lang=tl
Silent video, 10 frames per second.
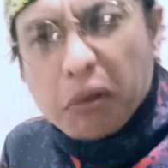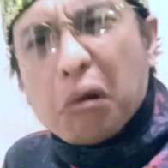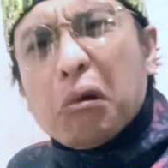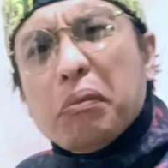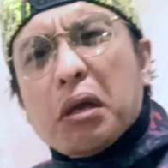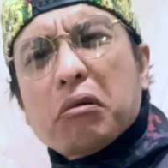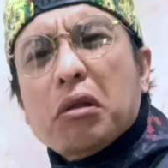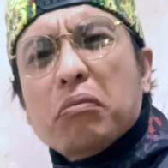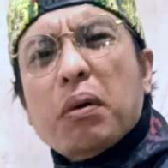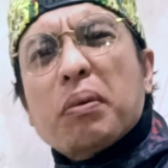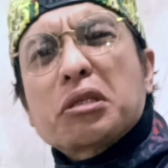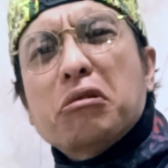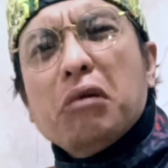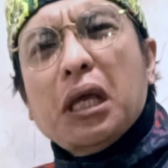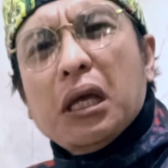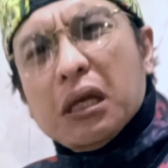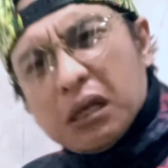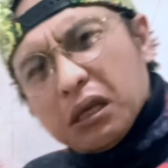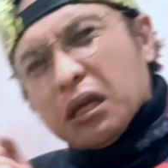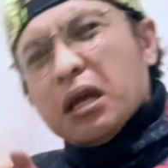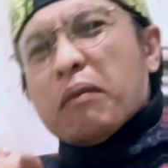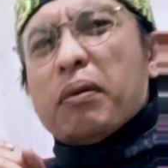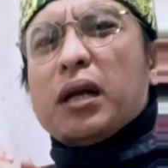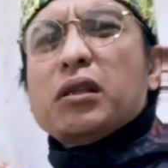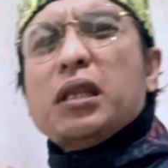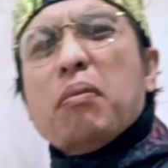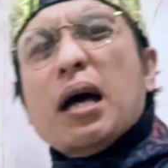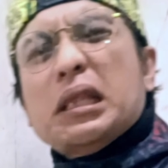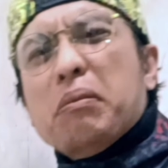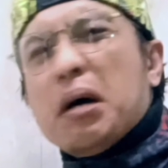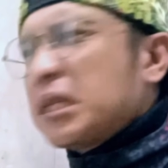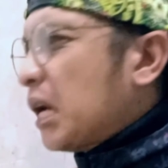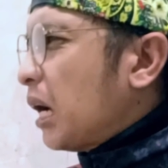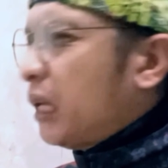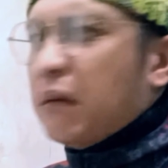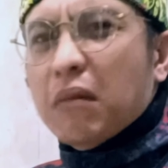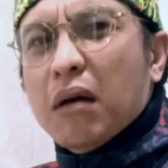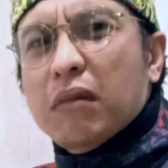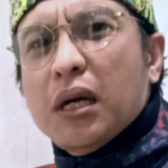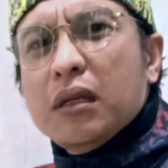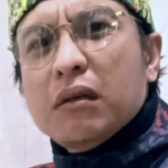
Pero ako okay, meron na itong papasko eh. Parang tiba-tiba sa akin ng mama.